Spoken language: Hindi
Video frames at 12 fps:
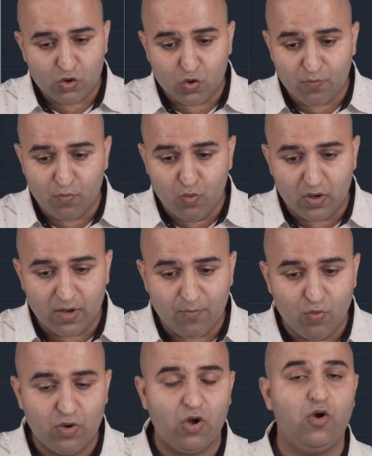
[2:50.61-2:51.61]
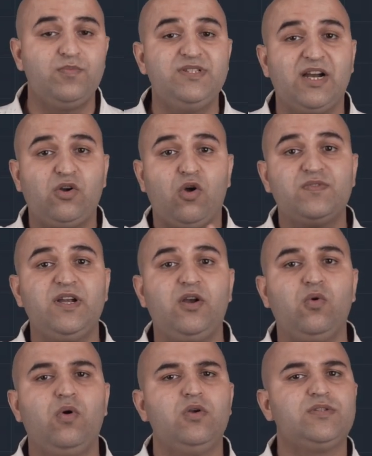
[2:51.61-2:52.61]
तो पूरा का पूरा ऑब्जेक्ट
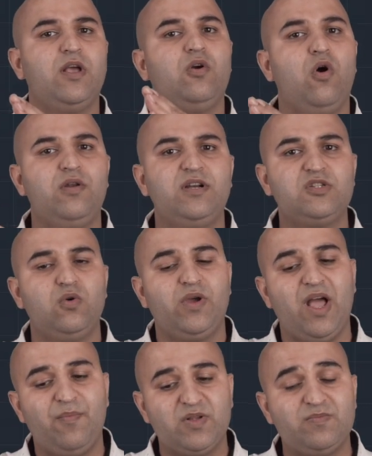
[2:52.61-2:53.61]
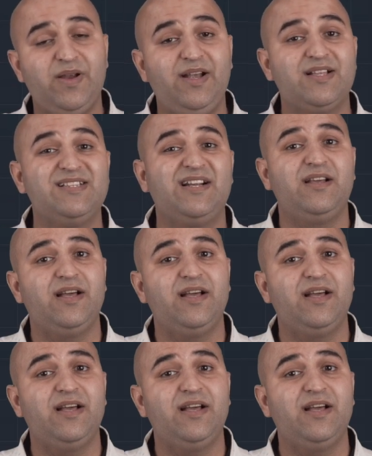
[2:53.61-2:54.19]
ऑफसेट होगा उसके कॉर्नर्स होंगे आपस में इंटरसेक्ट